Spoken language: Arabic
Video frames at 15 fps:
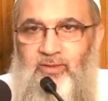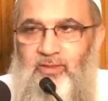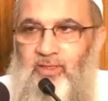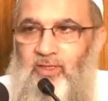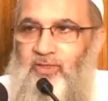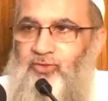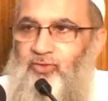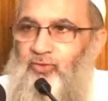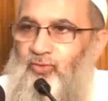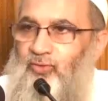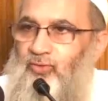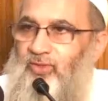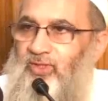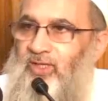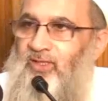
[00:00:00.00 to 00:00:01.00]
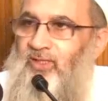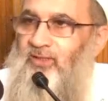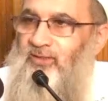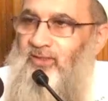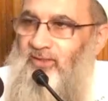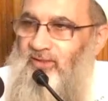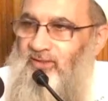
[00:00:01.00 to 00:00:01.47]
إله يقول
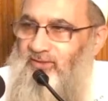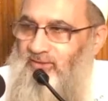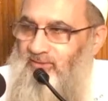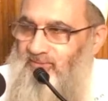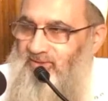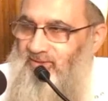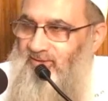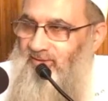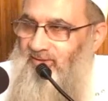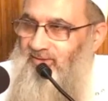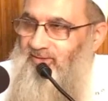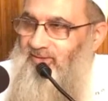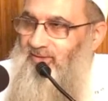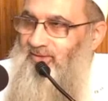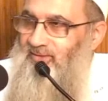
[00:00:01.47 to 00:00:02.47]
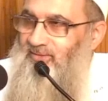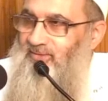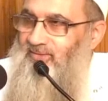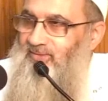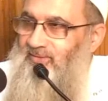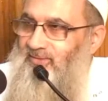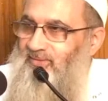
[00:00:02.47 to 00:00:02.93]
أنا هطلع الشمس النهاردة
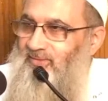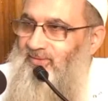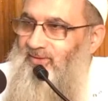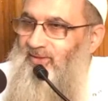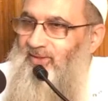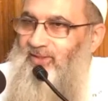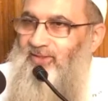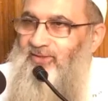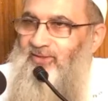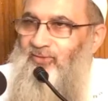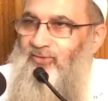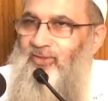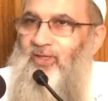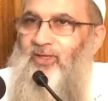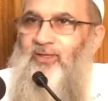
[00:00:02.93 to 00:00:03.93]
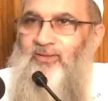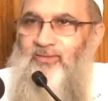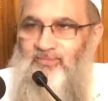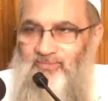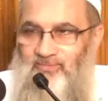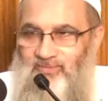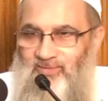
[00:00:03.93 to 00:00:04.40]
الإله التاني يقول لا
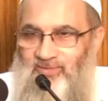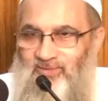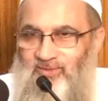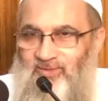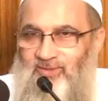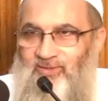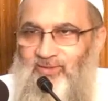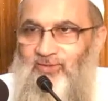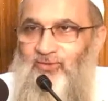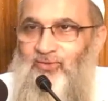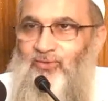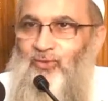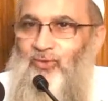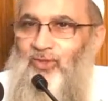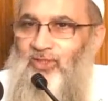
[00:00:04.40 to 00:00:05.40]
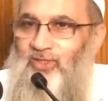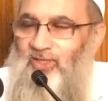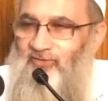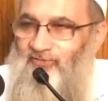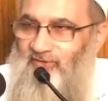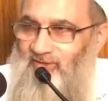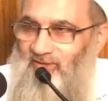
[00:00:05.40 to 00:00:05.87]
دول
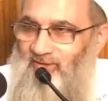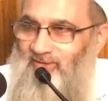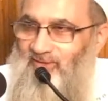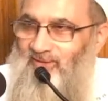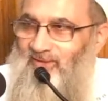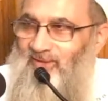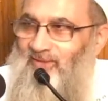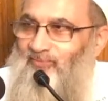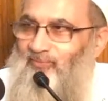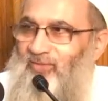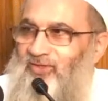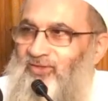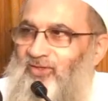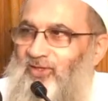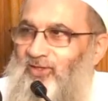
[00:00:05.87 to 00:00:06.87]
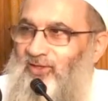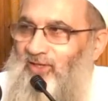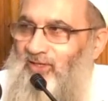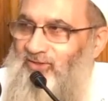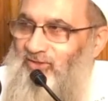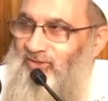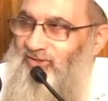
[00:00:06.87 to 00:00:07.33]
كفرة ما
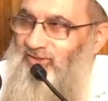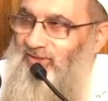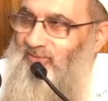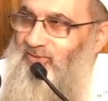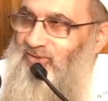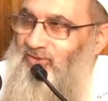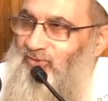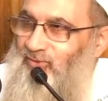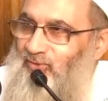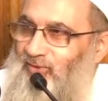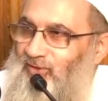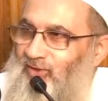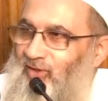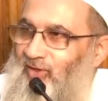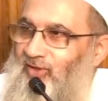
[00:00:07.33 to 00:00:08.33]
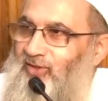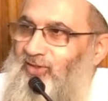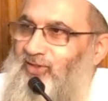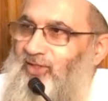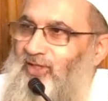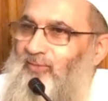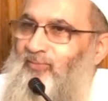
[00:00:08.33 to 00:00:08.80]
نطلعش الشمس دول
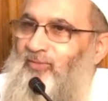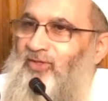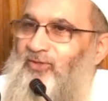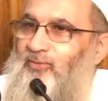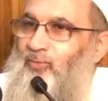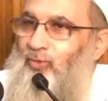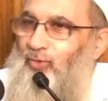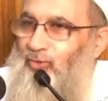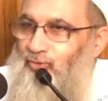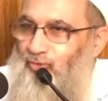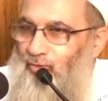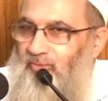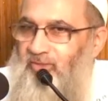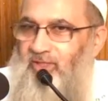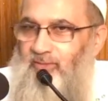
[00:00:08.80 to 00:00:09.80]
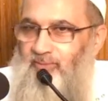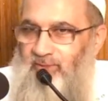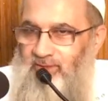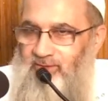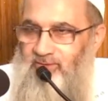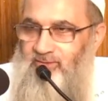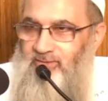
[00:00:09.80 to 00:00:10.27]
لغاية لما يموتوا من
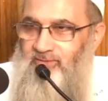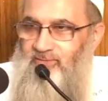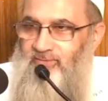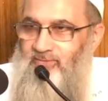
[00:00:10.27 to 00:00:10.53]
البرد